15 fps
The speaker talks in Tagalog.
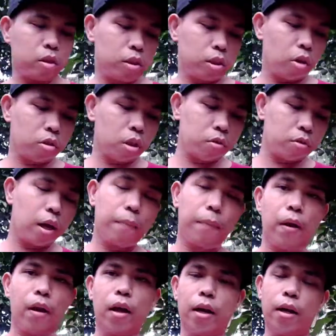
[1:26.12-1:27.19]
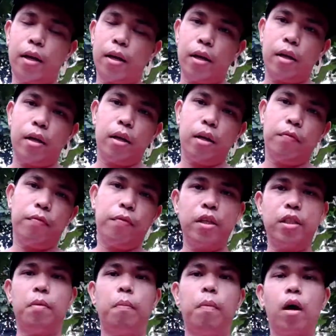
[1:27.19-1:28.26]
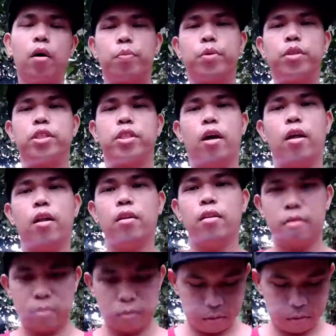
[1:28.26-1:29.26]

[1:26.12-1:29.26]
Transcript: Shoutout nga pala kay Prissy Vlog Official